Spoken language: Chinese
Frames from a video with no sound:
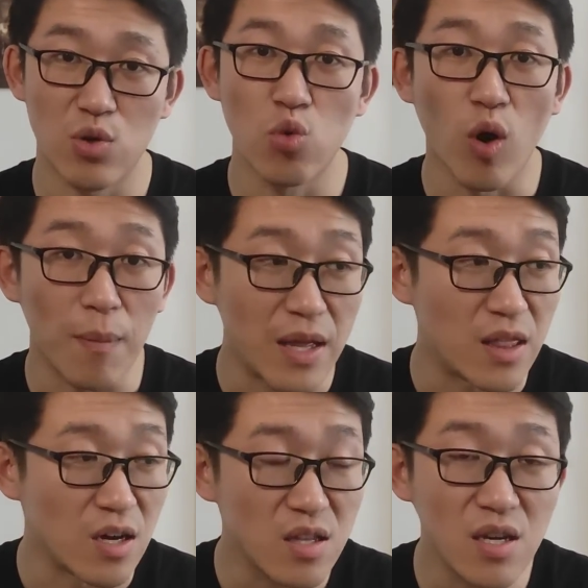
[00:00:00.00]
就是我
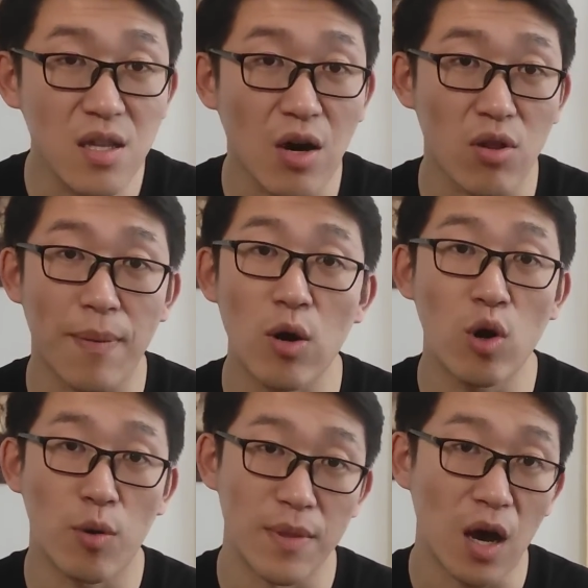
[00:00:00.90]
们能听到的，包
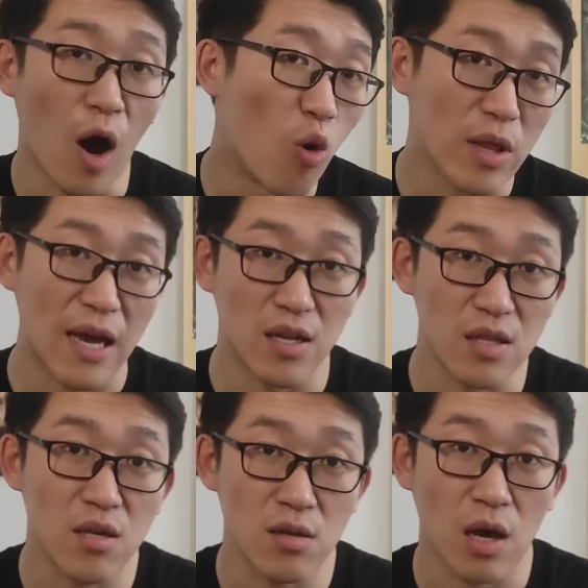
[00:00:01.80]
括我们的后代
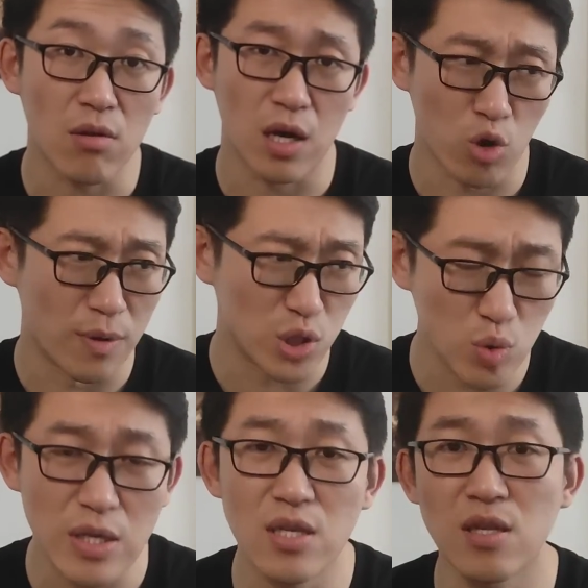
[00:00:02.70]
能听到的，离我们
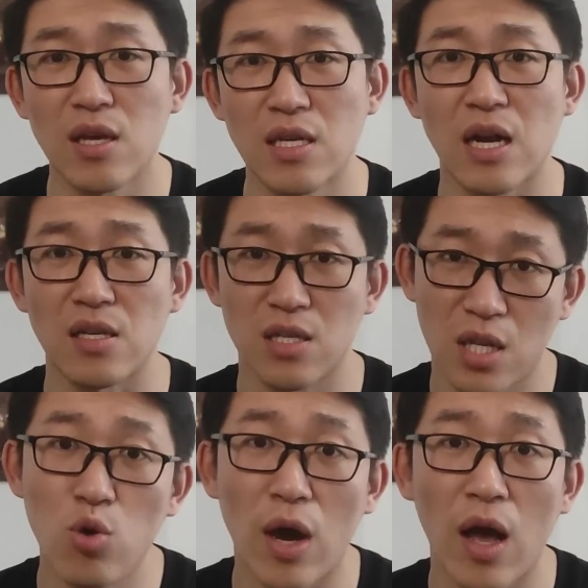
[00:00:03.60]
最近的一场
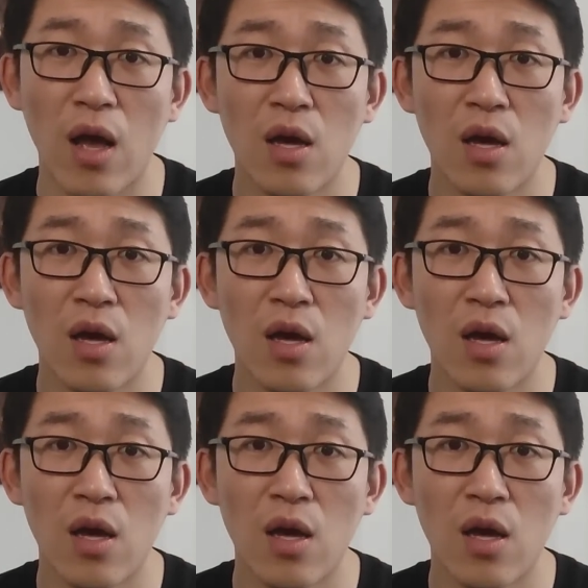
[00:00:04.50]
侵略，